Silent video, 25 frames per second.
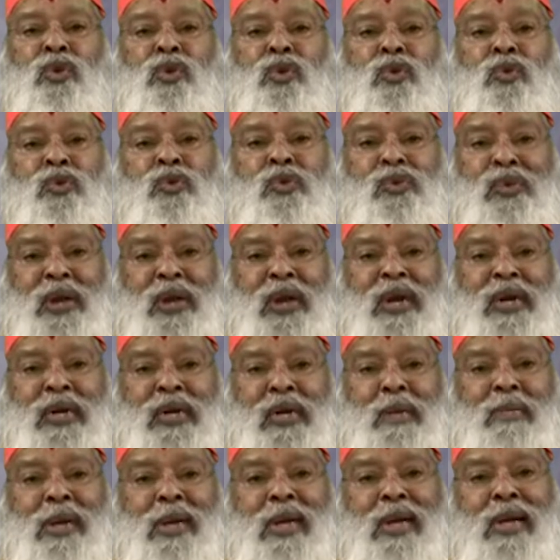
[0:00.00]
నువ్వు
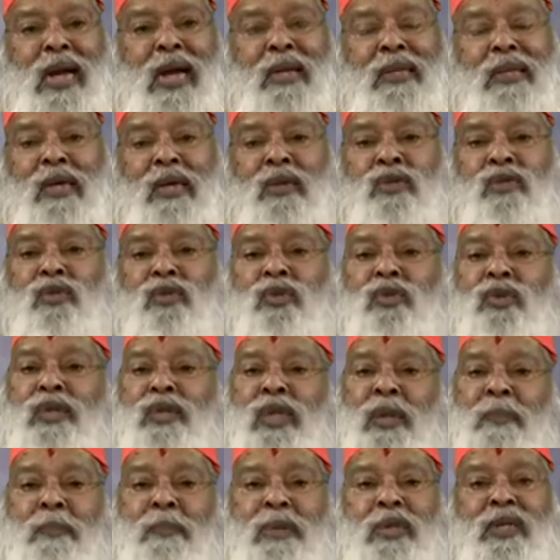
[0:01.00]
శ్రేష్టమైన ఆ ధనస్సును
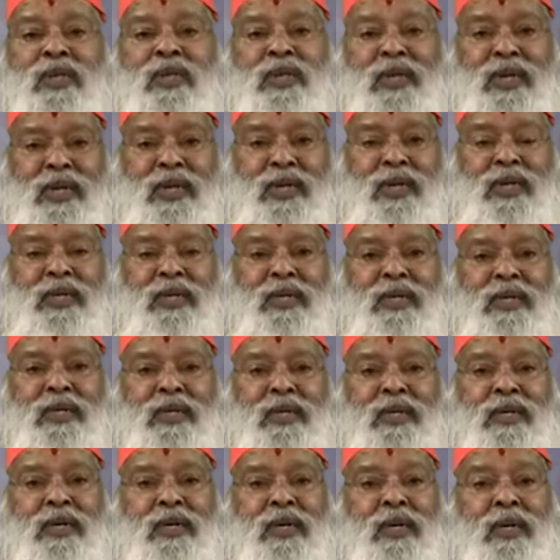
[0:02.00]
తెప్పించి
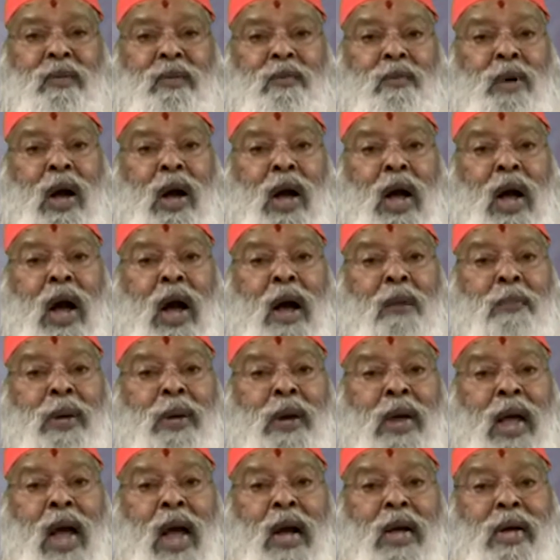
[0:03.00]

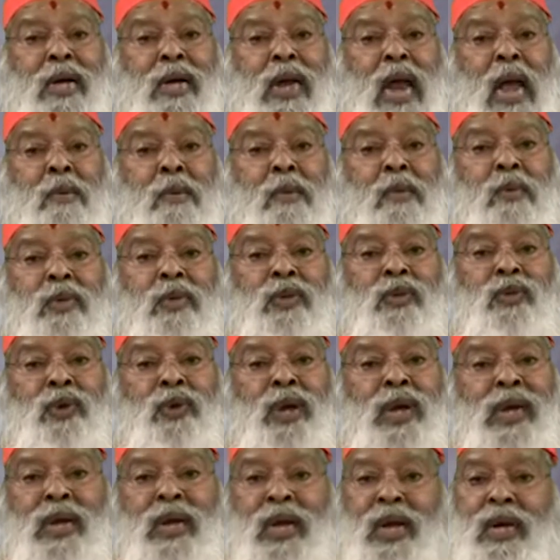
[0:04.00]

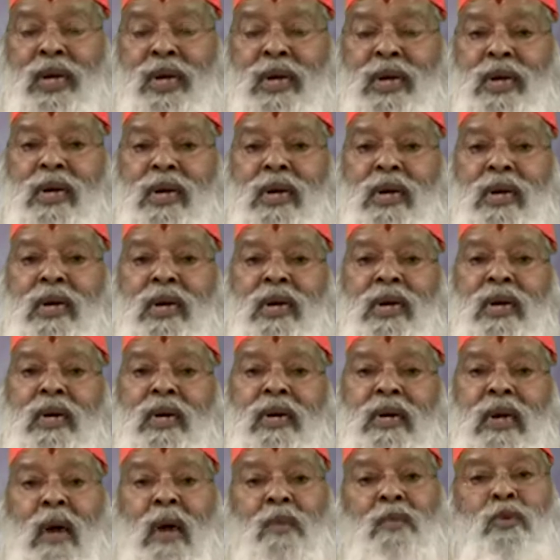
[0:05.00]
మహాపరాక్రమవంతుడైన
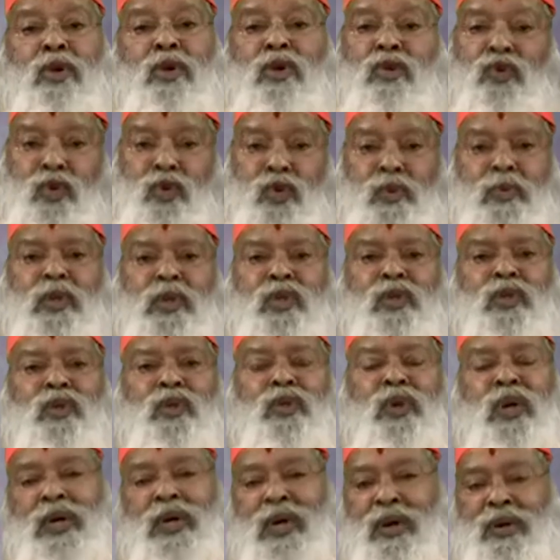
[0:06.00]
రాముడికి చూపించు
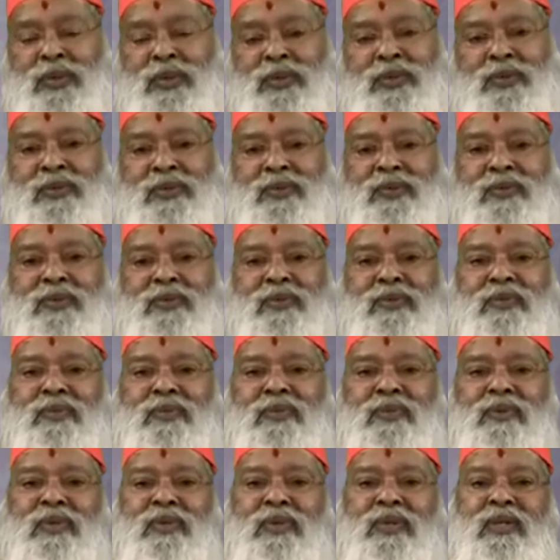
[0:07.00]
అన్నాడు
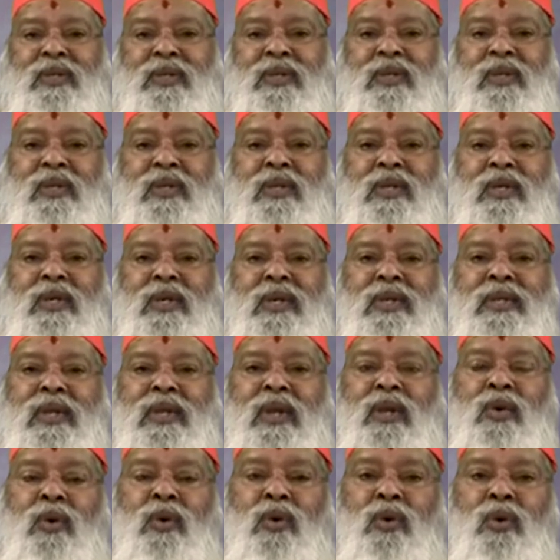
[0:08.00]

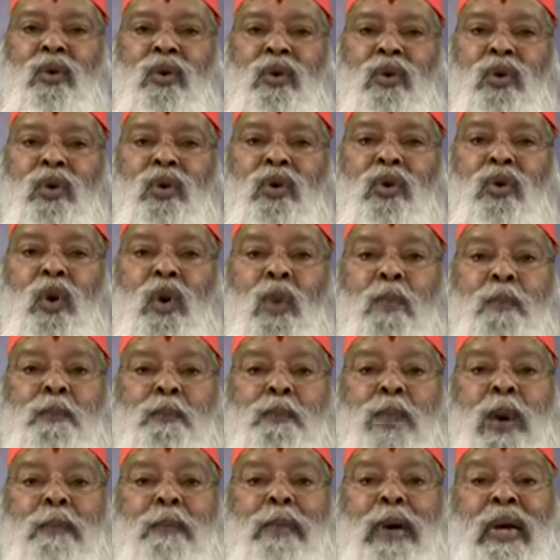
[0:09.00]
ఇంతలో
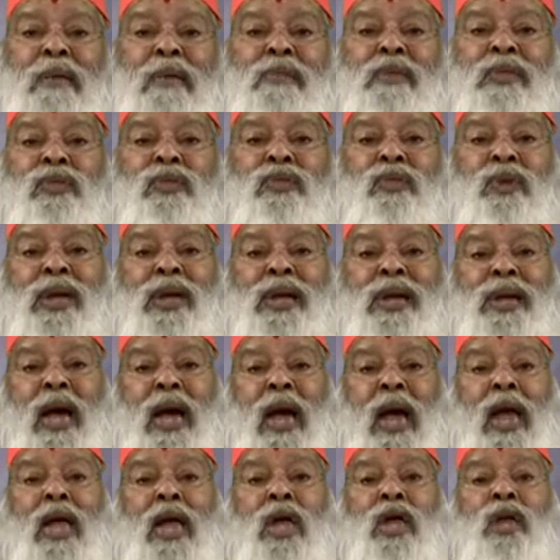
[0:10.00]
గొప్ప బలవంతులైన
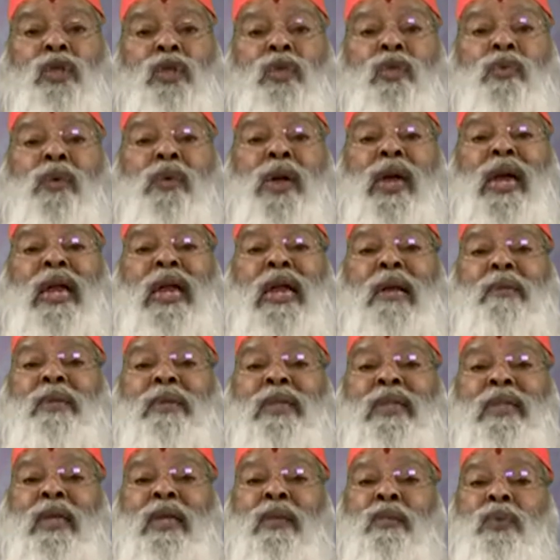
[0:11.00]
ఐదు వేల
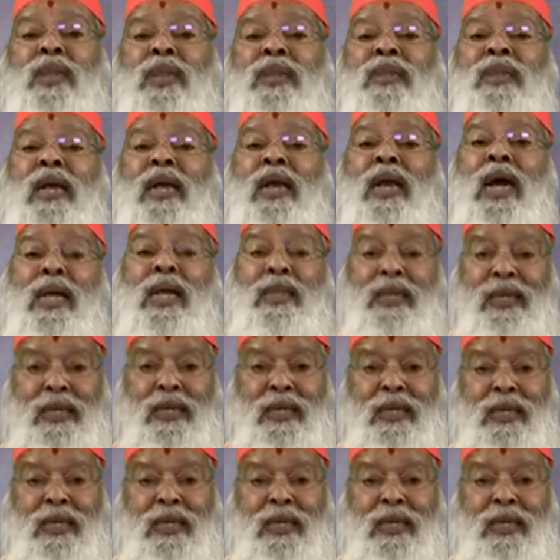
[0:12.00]
మంది వందలాది